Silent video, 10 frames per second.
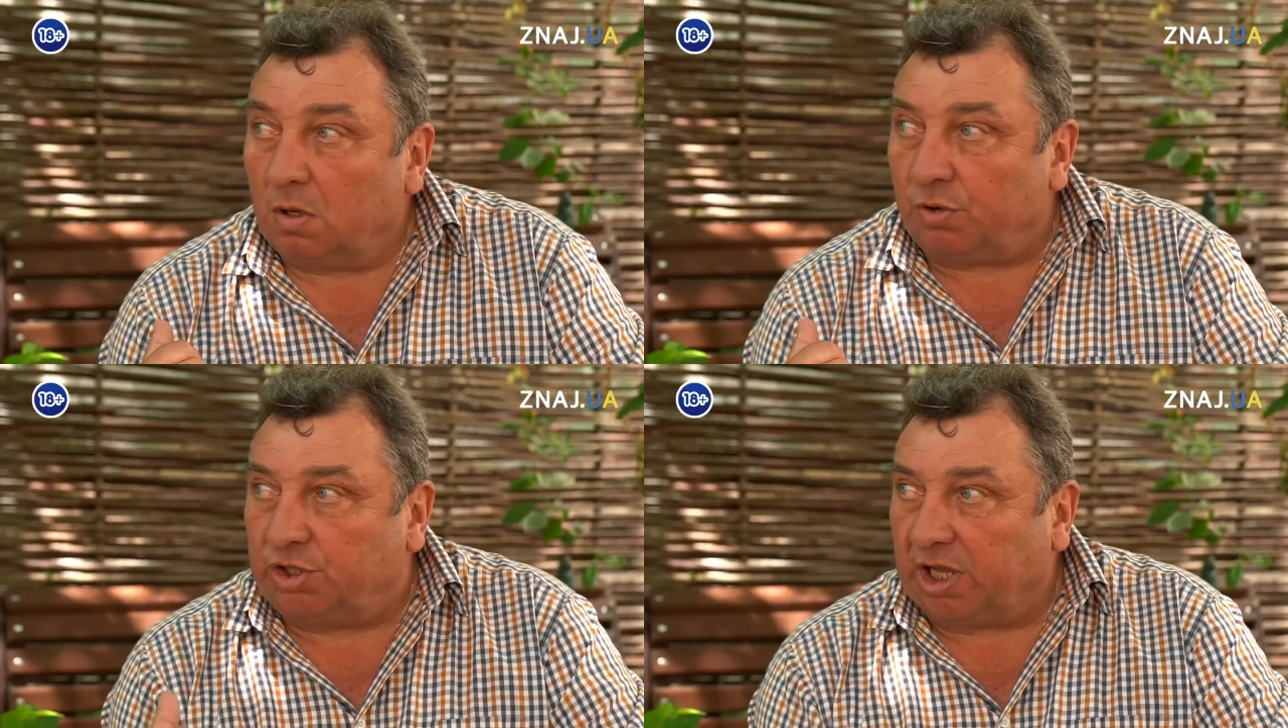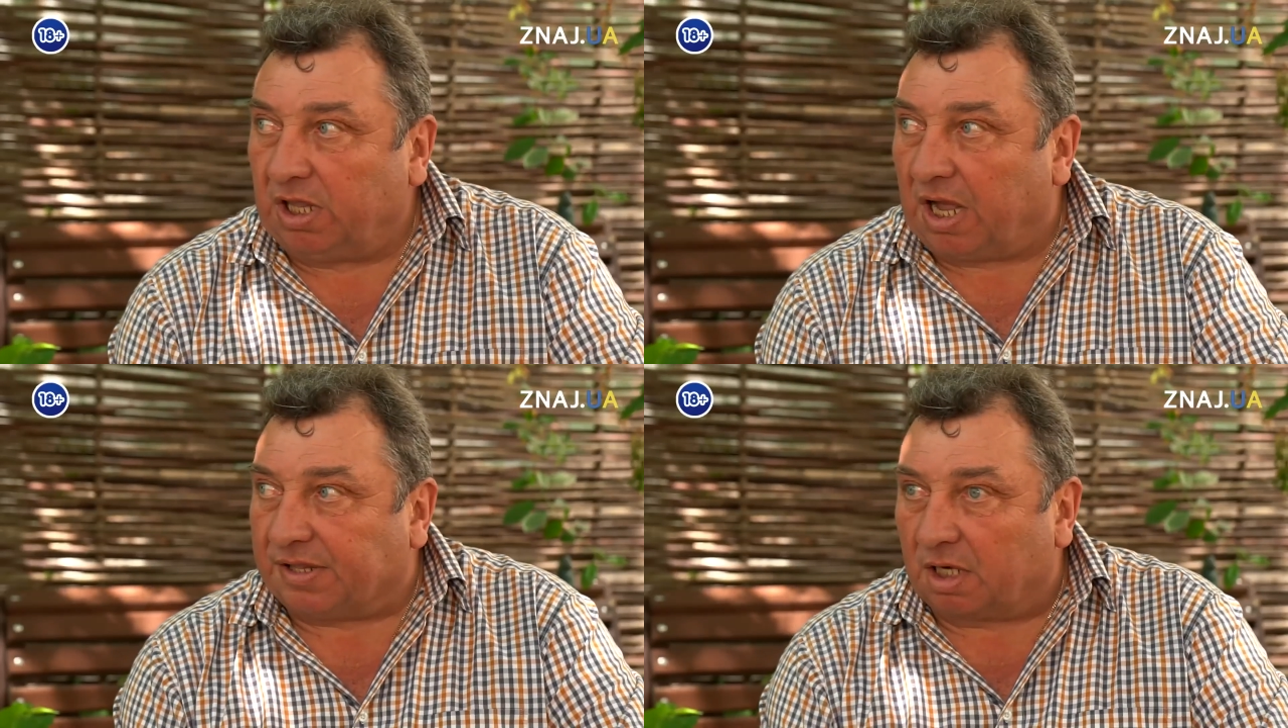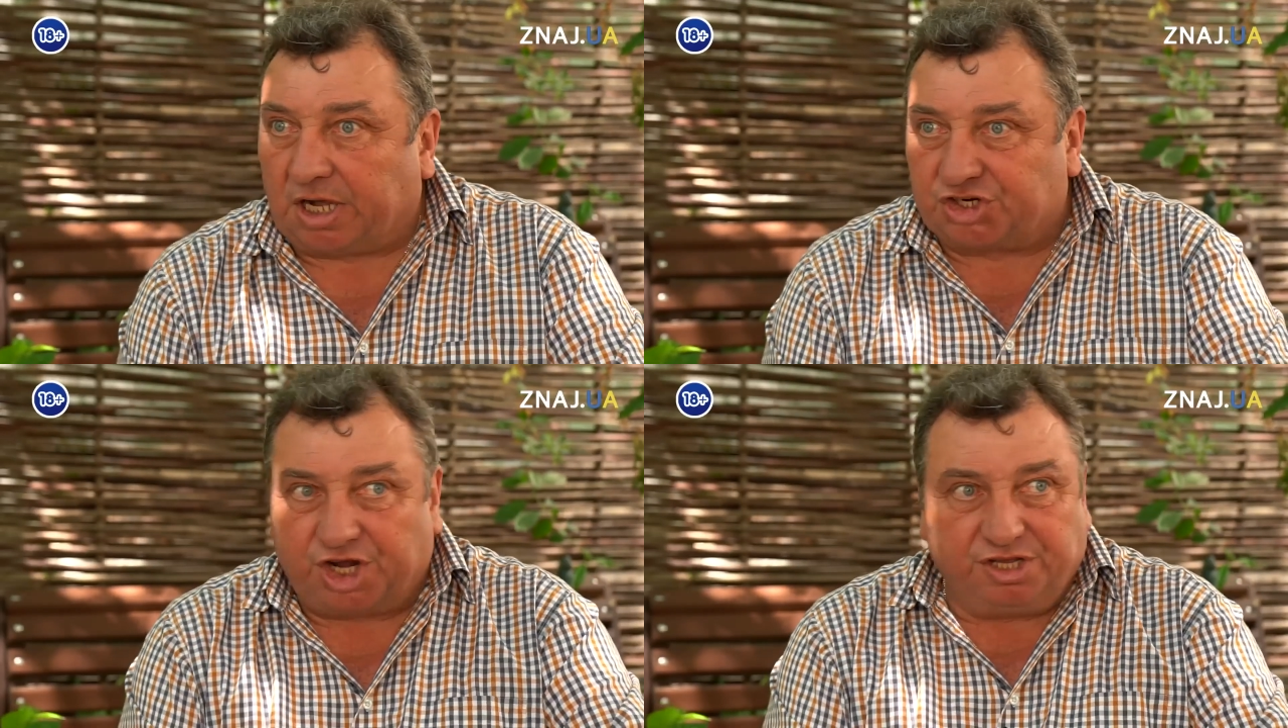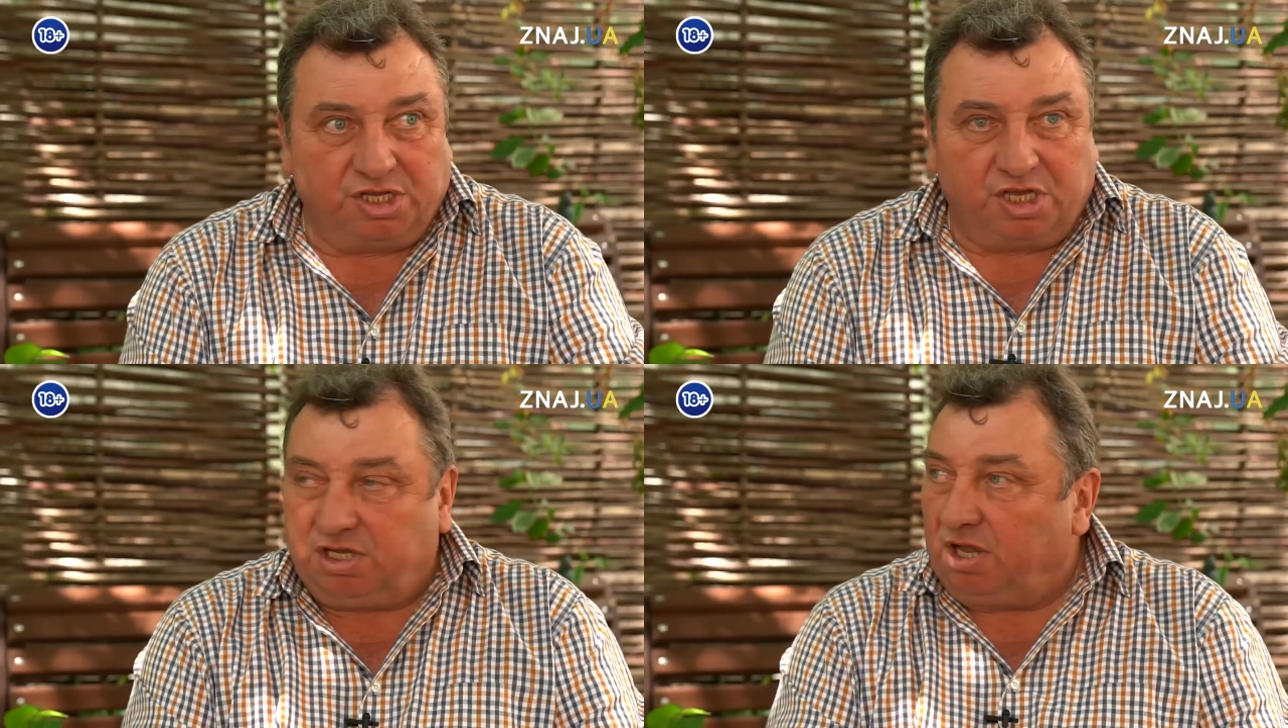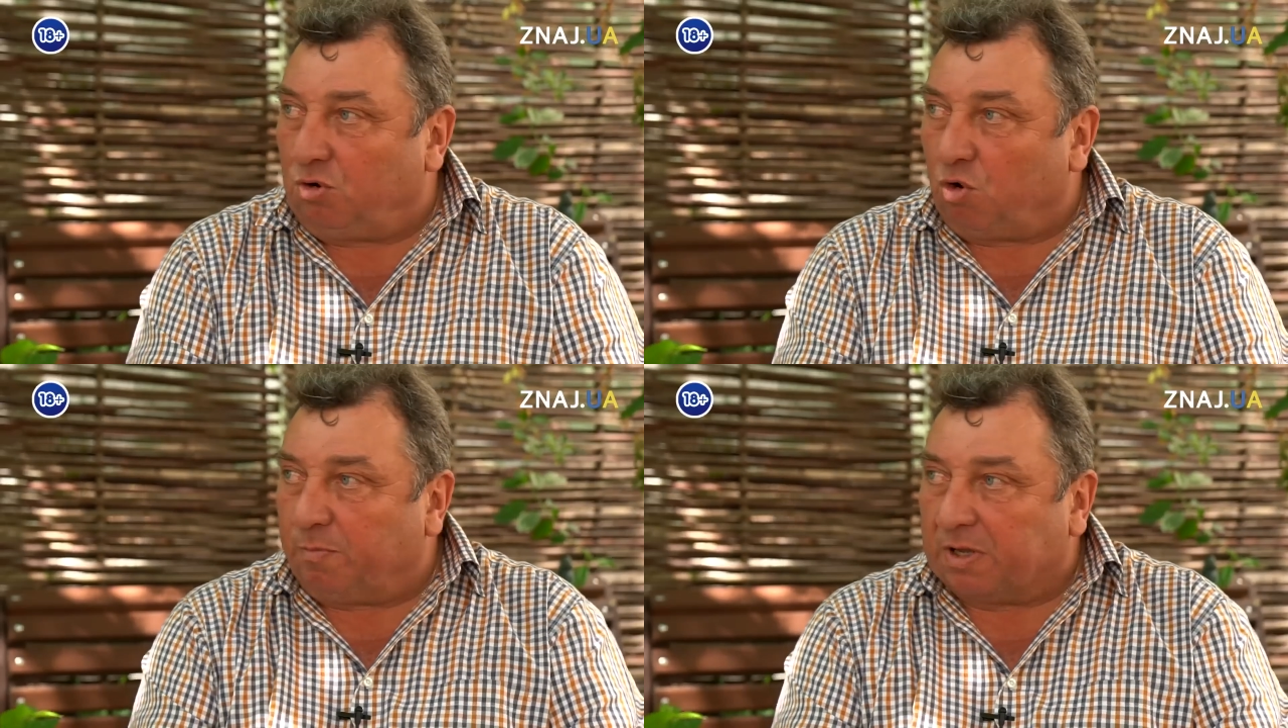Говорит, да ладно, а как же они детей
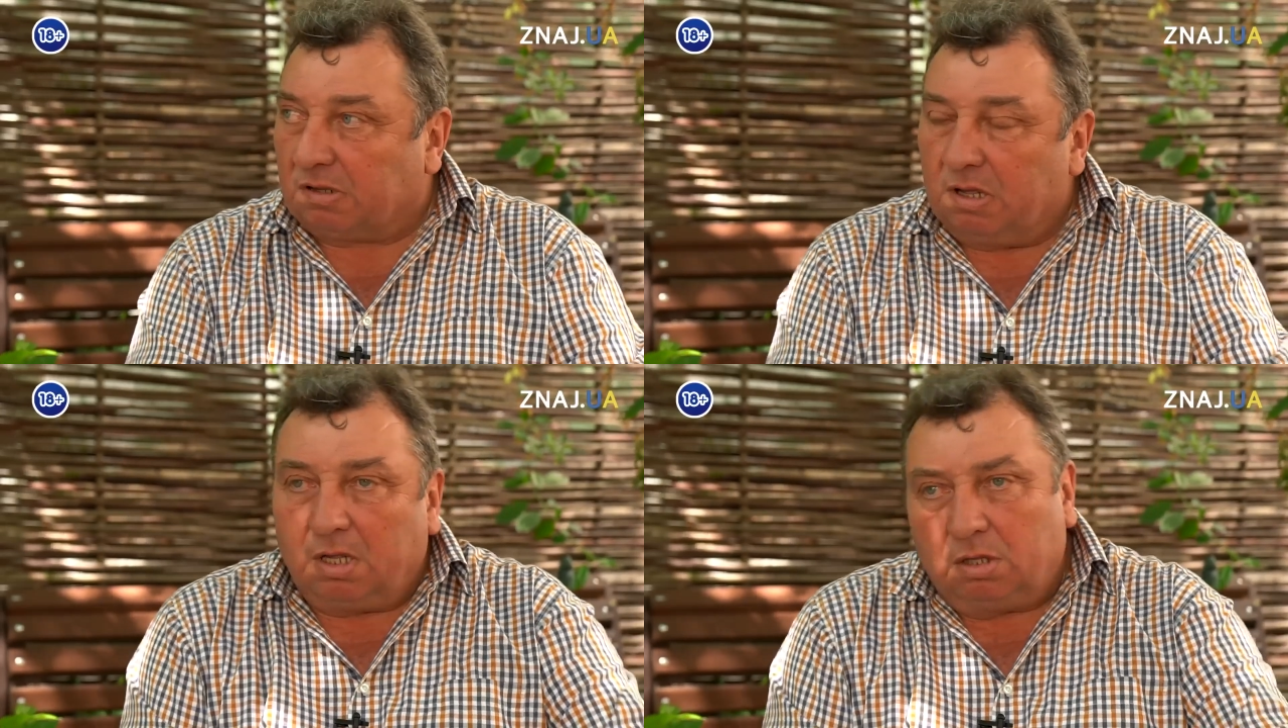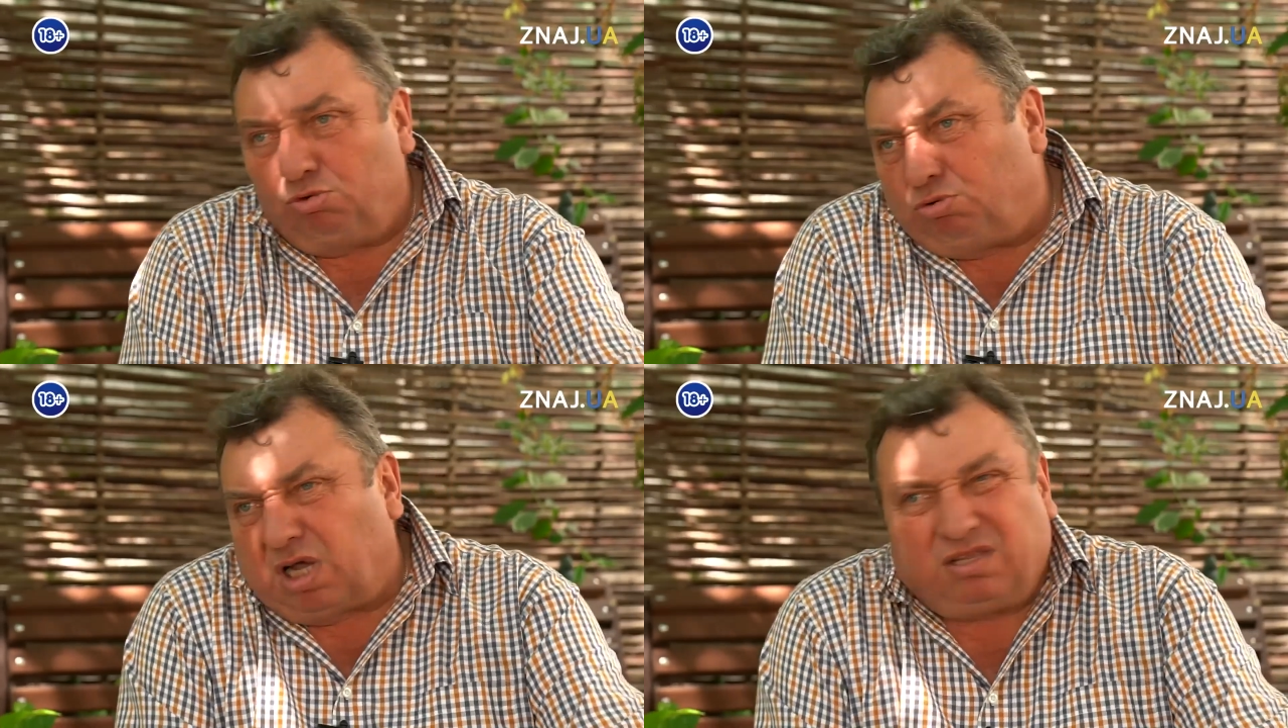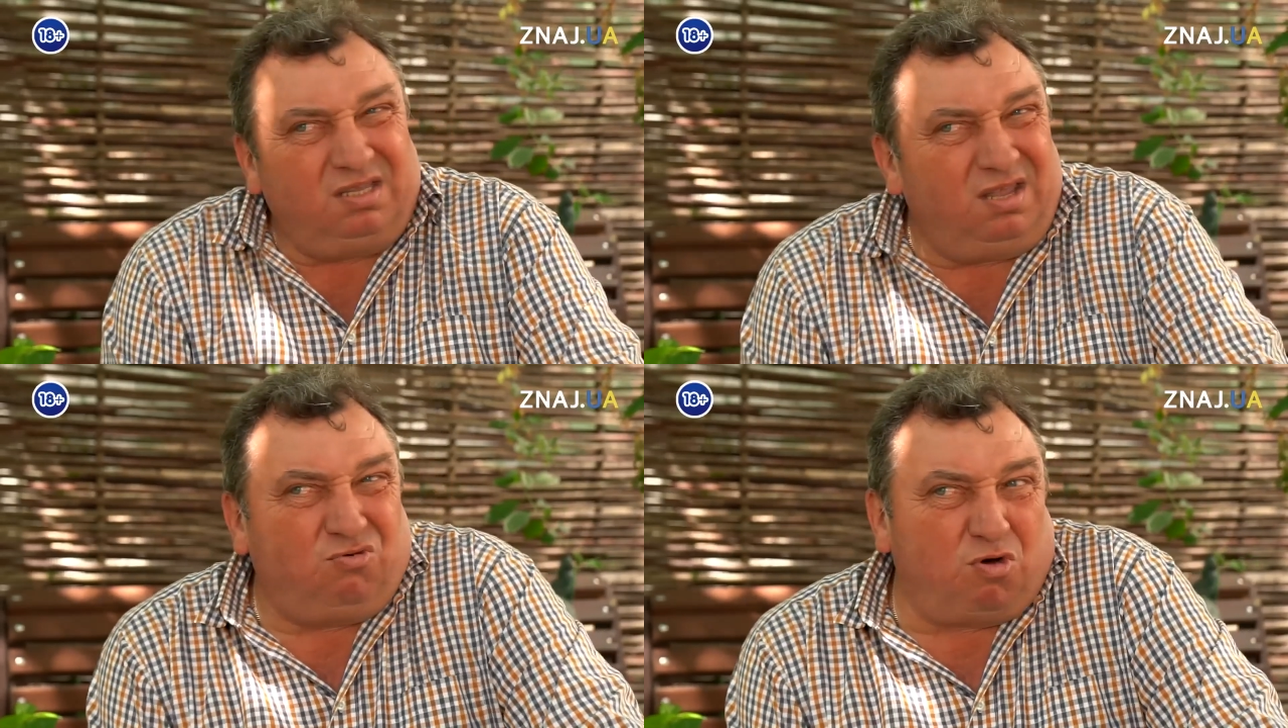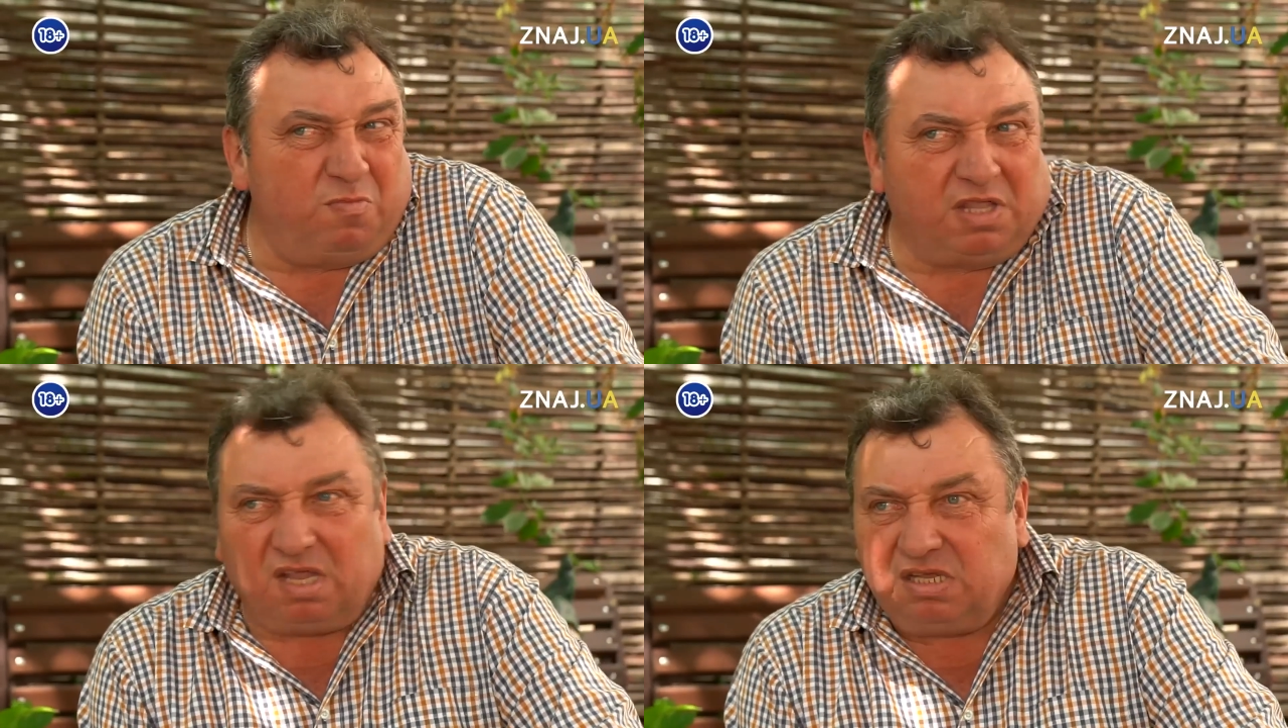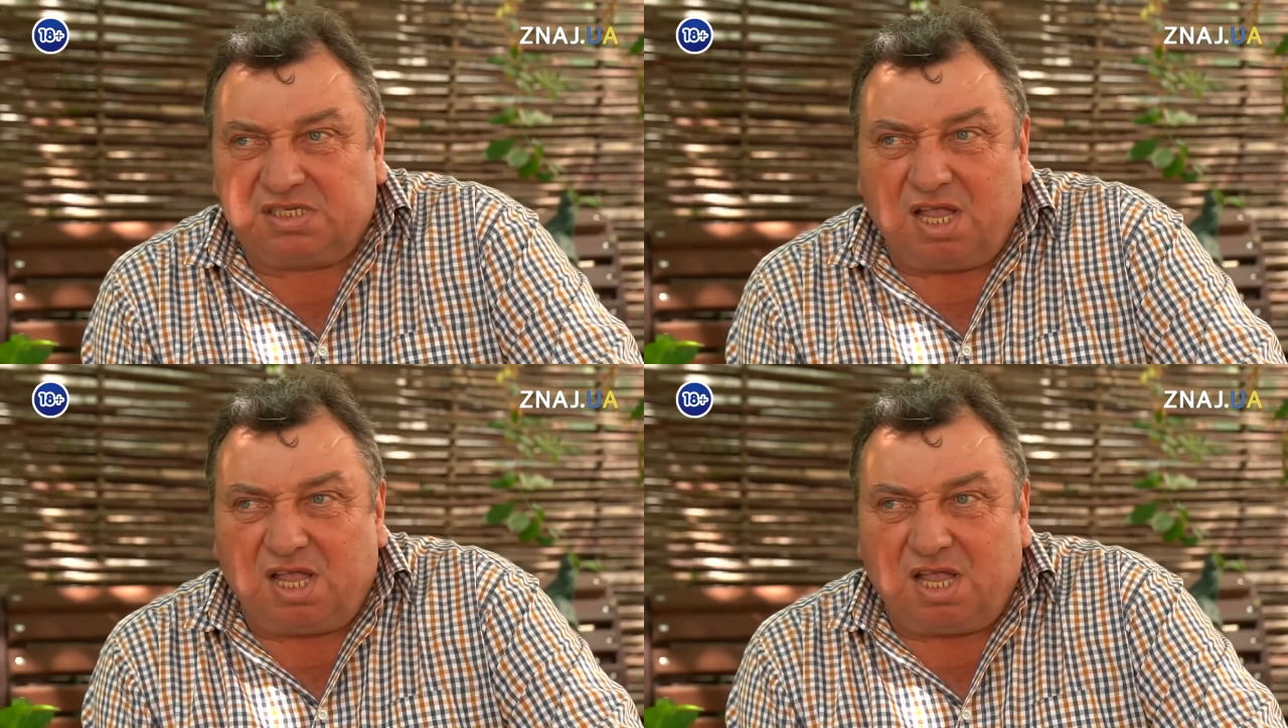кормят? Ну, как детей кормят, я не